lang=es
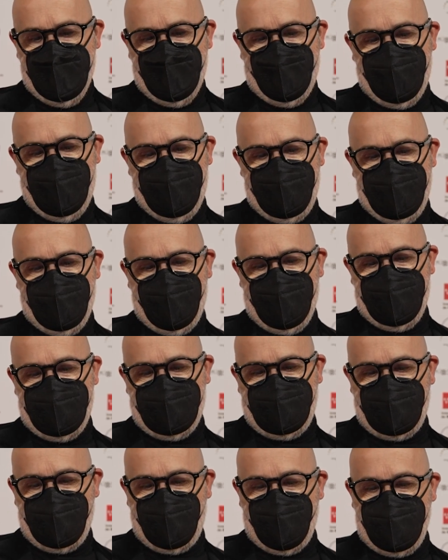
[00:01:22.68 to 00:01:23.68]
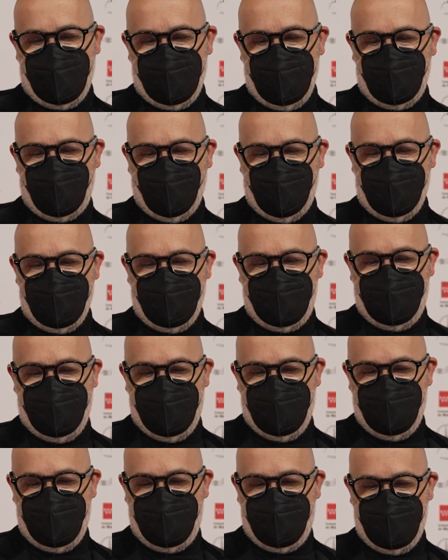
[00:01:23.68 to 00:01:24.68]
Una película que te recuerde a tu
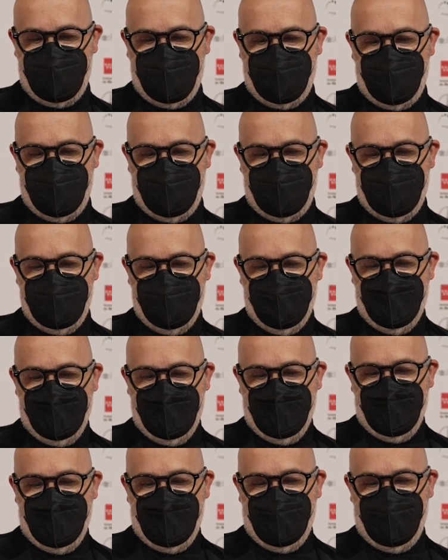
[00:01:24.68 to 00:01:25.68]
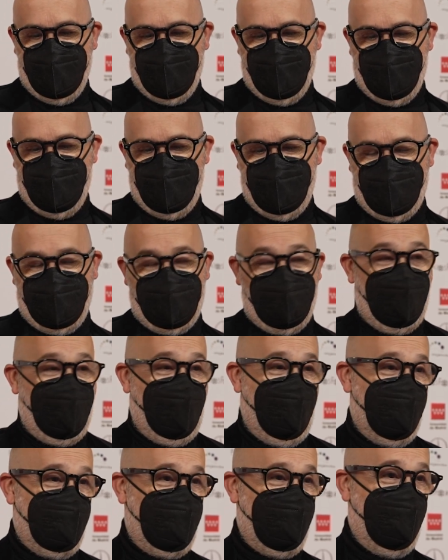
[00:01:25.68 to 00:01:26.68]
infancia, eh, La Guerra de las
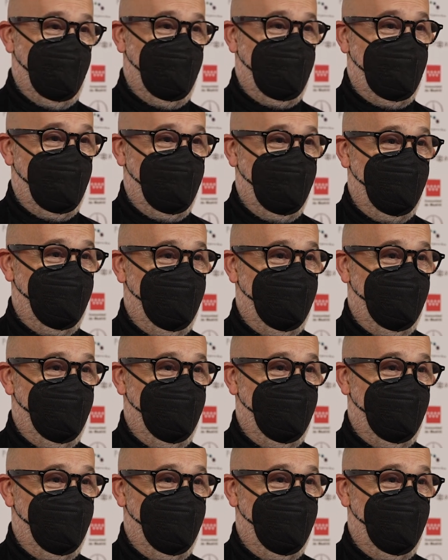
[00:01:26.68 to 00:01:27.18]
Galaxias.